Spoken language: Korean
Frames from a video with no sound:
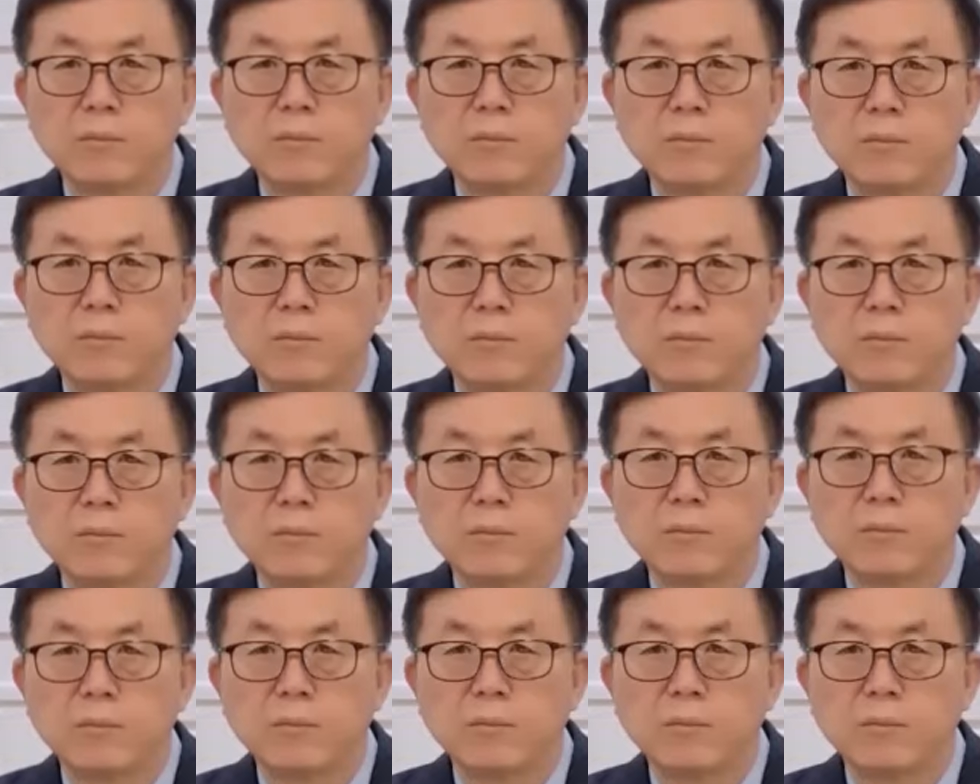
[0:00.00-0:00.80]

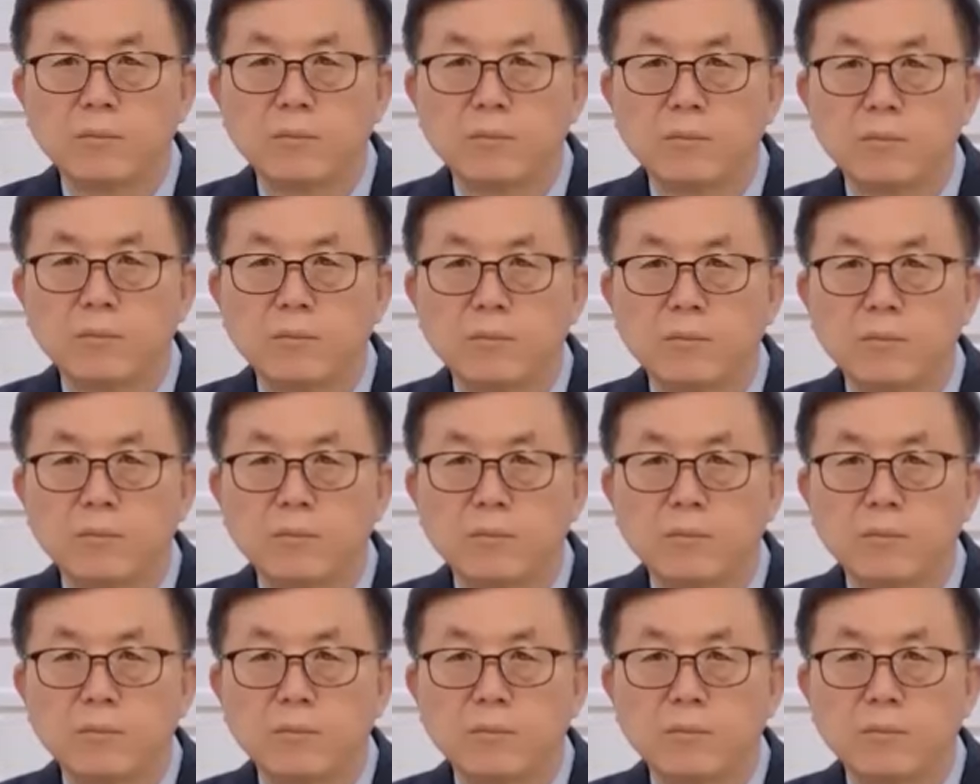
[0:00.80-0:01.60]
우리
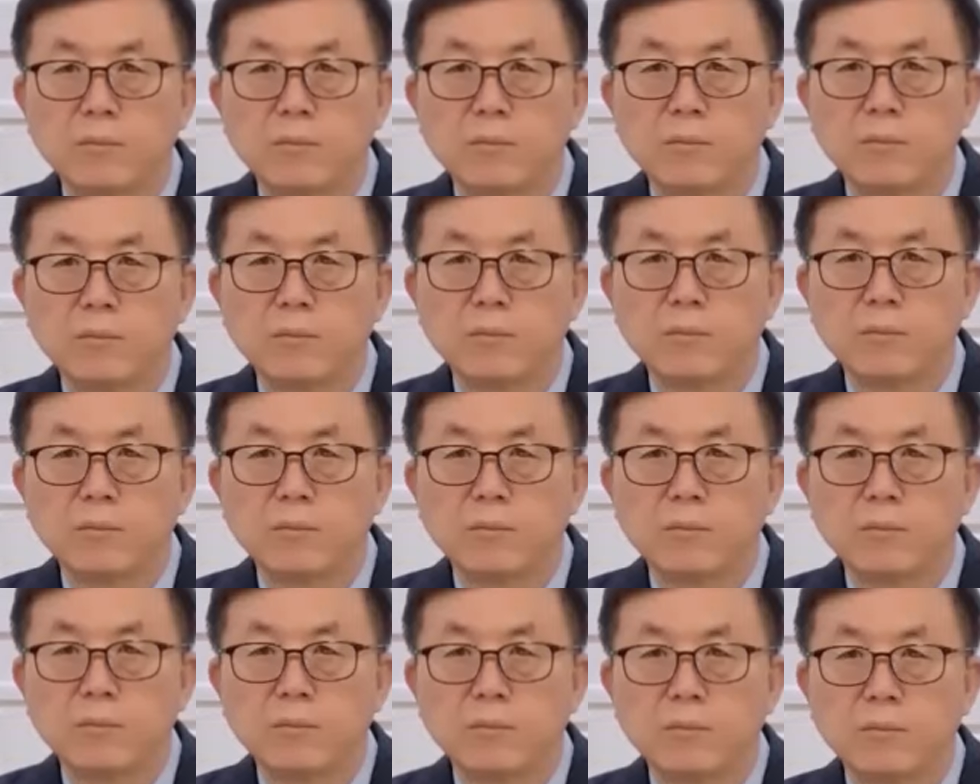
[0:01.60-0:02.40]
다민족 사역
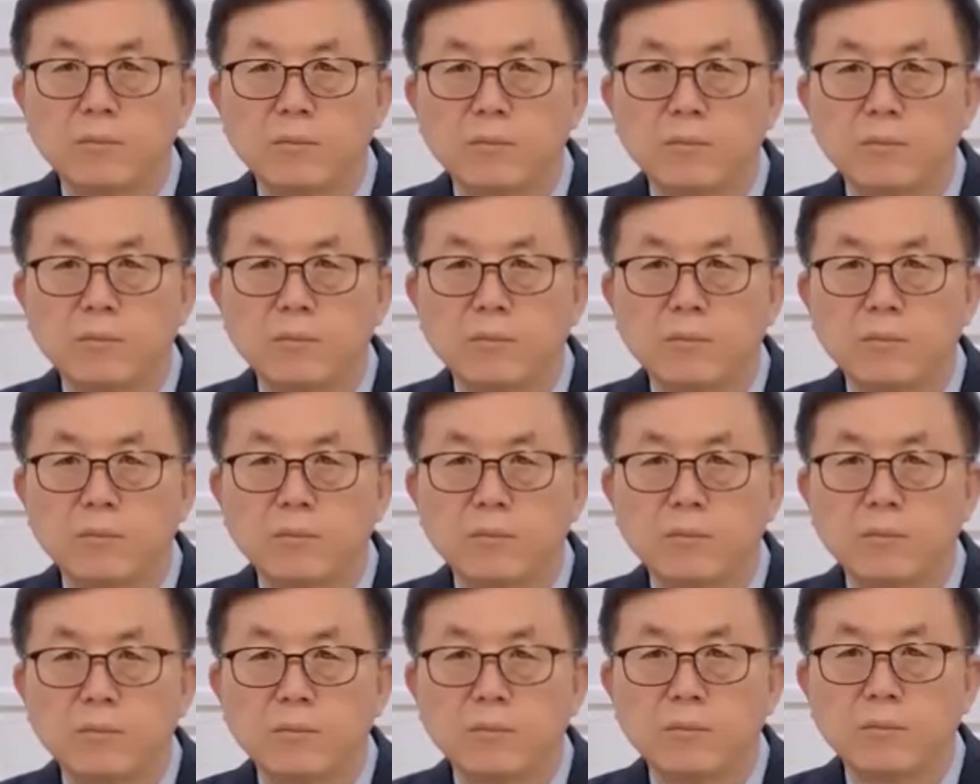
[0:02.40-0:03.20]
현장에도
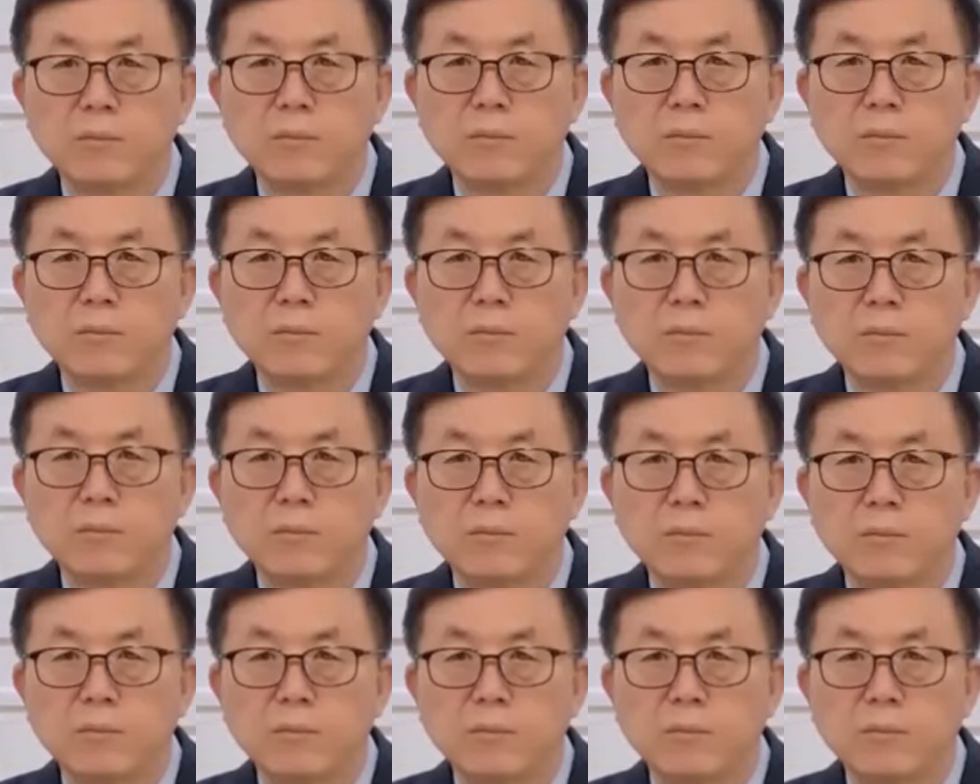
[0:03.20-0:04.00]
하나님
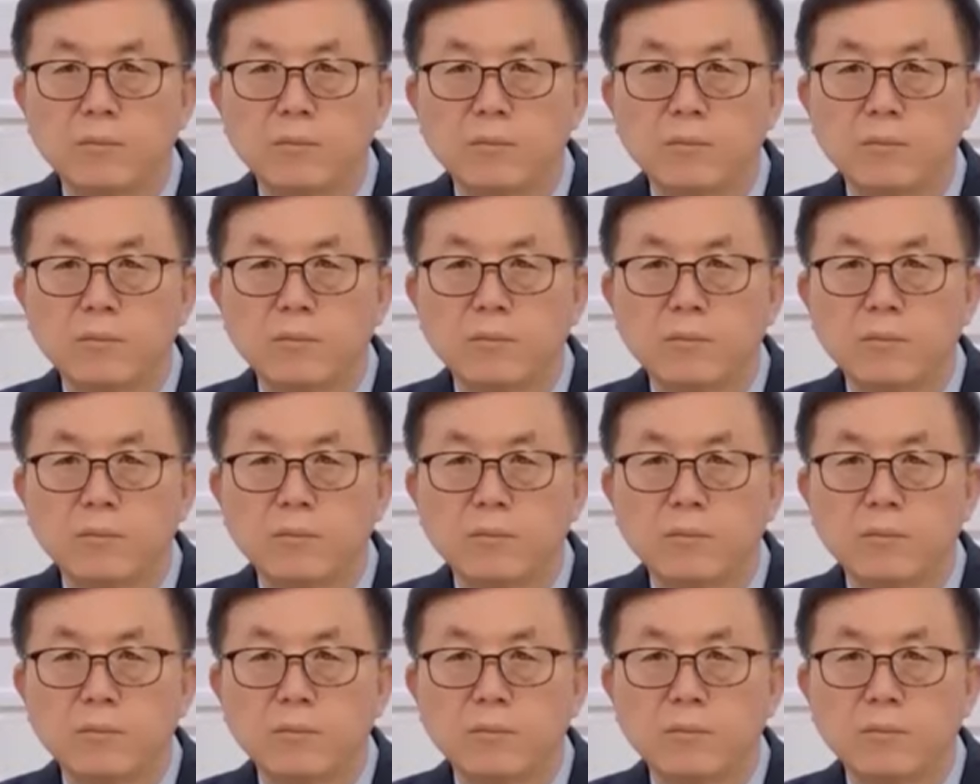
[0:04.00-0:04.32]
역사하시고